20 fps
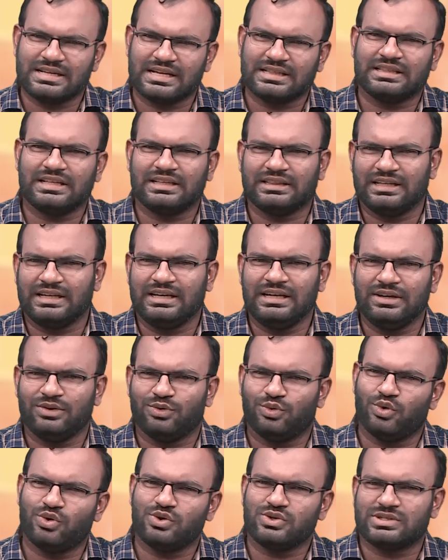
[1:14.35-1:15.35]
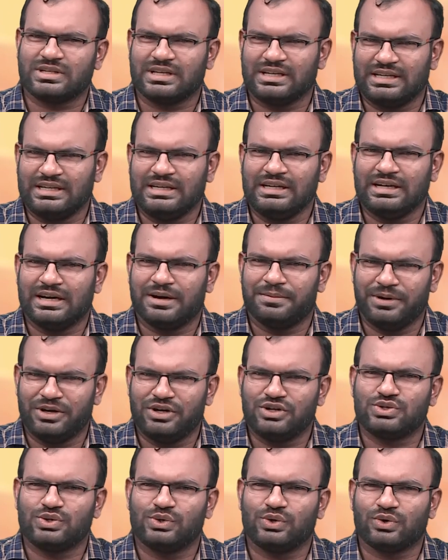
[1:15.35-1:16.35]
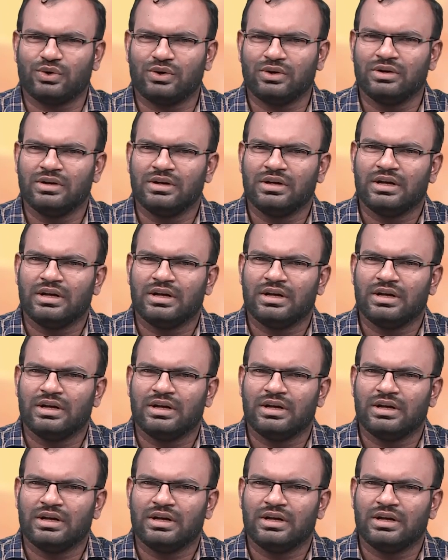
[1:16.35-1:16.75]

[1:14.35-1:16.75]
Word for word: சத்தத்தை ஓசை அப்படின்னு சொல்கிறோம்